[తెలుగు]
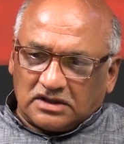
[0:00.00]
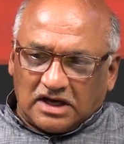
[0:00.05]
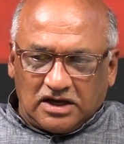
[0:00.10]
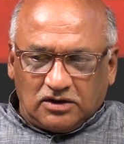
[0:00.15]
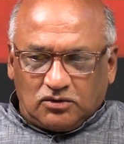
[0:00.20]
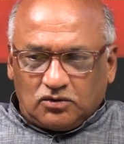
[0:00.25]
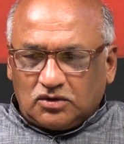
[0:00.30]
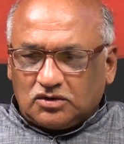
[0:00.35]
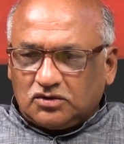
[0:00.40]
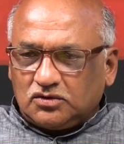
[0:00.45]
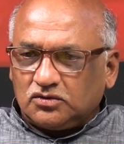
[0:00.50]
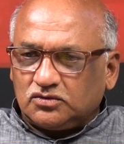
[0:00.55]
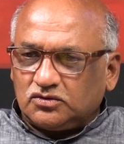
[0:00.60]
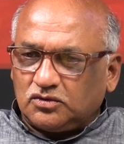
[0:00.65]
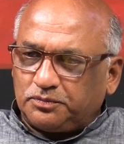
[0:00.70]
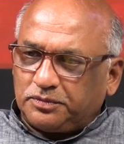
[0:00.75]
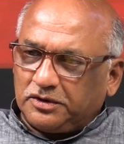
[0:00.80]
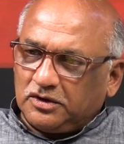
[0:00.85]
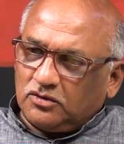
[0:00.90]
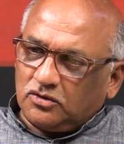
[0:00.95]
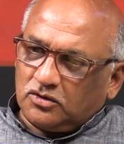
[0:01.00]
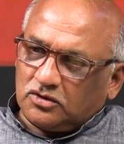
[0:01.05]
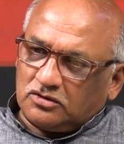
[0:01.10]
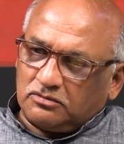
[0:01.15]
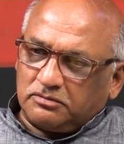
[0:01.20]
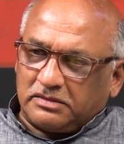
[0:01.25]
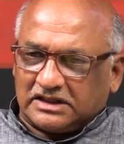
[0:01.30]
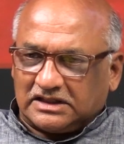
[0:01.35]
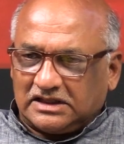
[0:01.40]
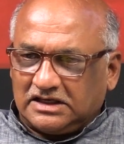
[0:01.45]
హైకోర్టు సుప్రీంకోర్టు
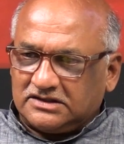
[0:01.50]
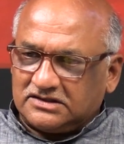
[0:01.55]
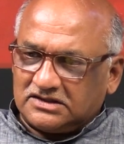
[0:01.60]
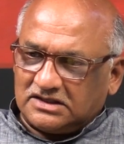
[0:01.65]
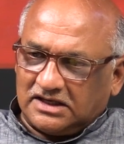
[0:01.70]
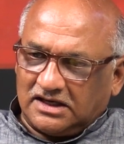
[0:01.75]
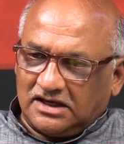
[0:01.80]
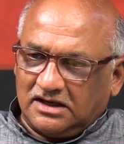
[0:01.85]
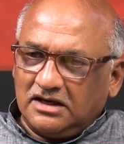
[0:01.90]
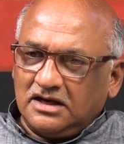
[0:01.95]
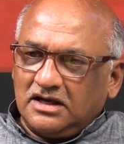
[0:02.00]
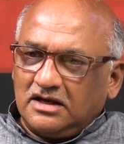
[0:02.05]
మందలిచ్చింది